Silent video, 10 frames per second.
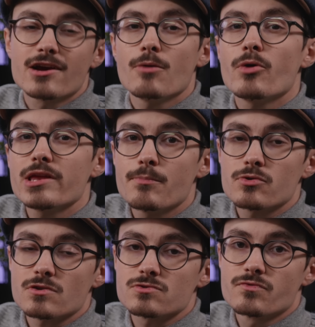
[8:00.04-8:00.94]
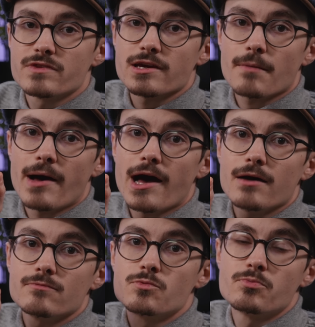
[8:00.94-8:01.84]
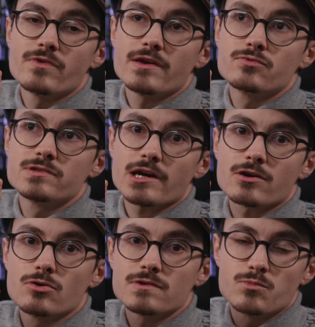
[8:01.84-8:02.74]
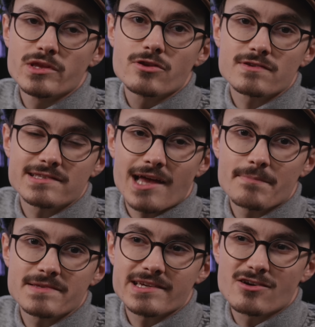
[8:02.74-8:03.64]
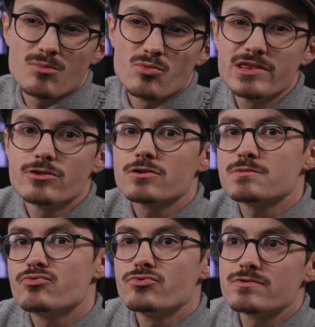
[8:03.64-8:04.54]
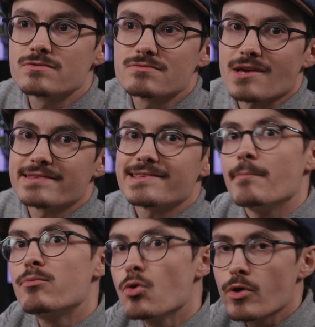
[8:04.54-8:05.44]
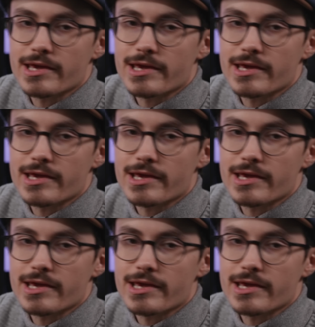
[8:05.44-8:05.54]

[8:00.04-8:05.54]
Et comme moyen pour s'en souvenir, bah, vous pouvez vous dire que Windows Tab, c'est comme Windows plus un tableau